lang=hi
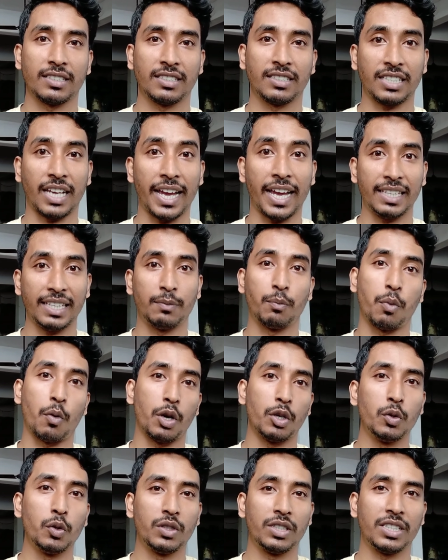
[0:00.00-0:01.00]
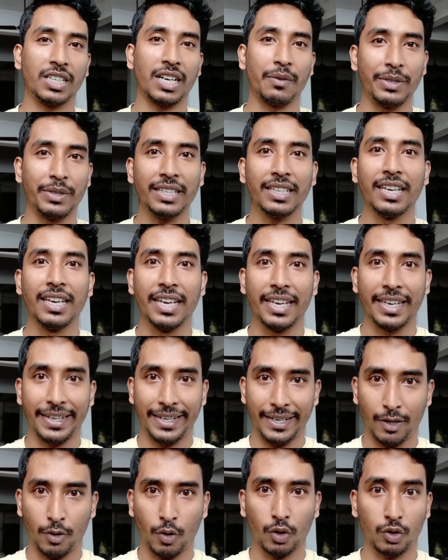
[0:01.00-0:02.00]
शायद बॉलीवुड का भी
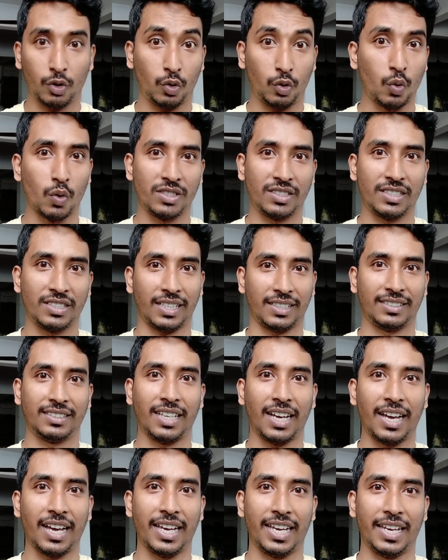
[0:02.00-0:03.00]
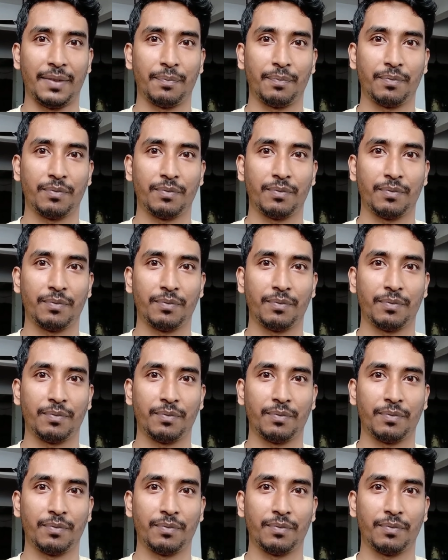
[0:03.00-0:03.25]
रिकॉर्ड तोड़ सकता है